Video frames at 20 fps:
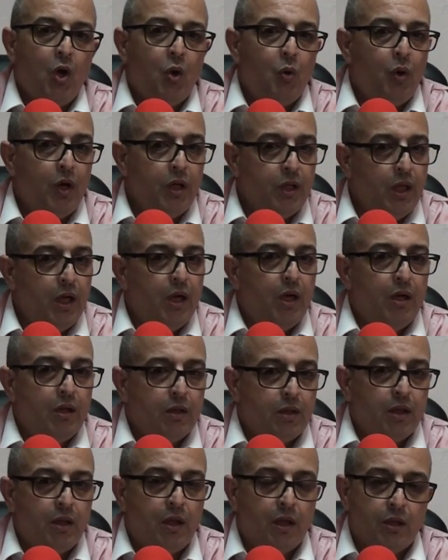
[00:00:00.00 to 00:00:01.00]

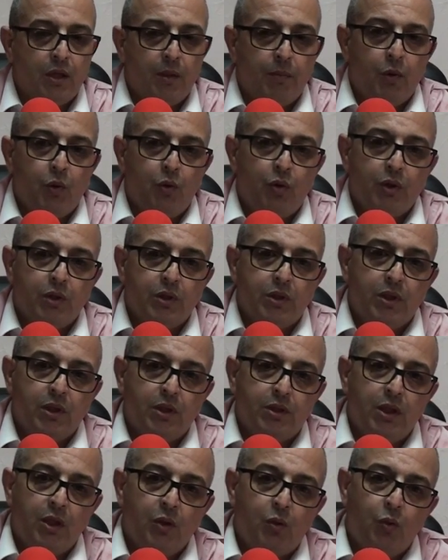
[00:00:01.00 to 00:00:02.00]
وهذا تنعتبره
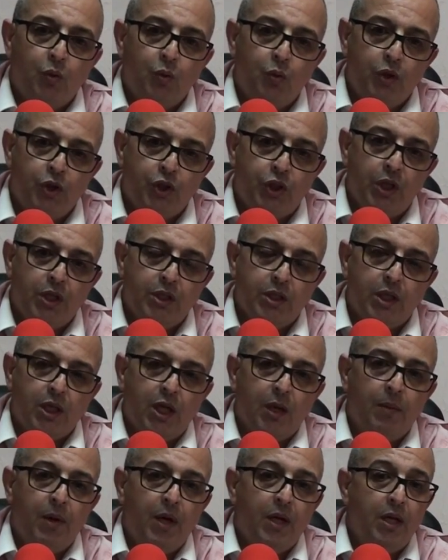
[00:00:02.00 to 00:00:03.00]
سيكون إنجازا
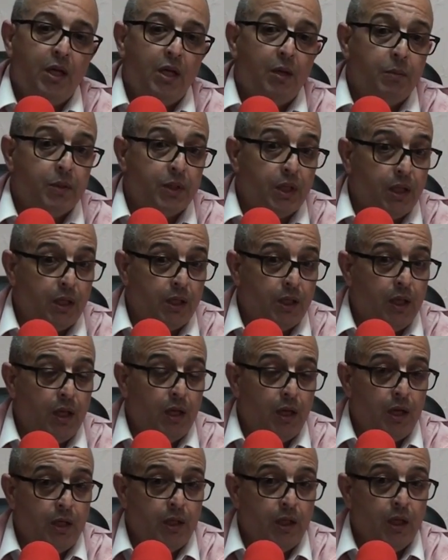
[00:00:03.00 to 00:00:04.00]
كما أننا
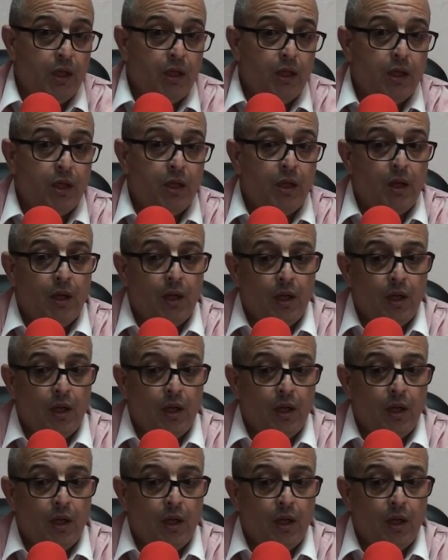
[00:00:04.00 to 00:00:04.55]
بصدد أيضا